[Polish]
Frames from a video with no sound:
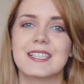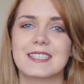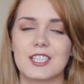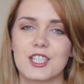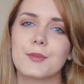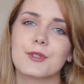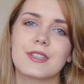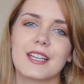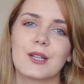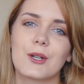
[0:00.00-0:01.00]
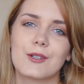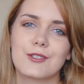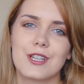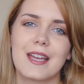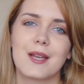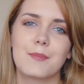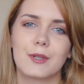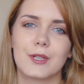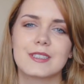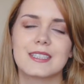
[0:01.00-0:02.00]
Zacznijmy od tego, że
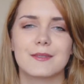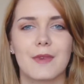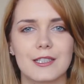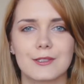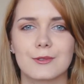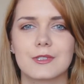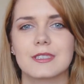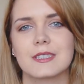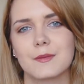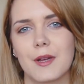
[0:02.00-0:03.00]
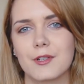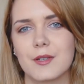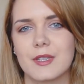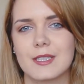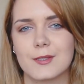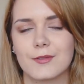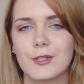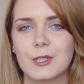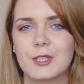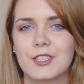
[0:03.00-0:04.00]
pochodzę z Mazur, z małej
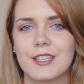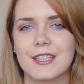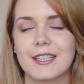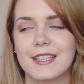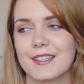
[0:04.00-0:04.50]
miejscowości.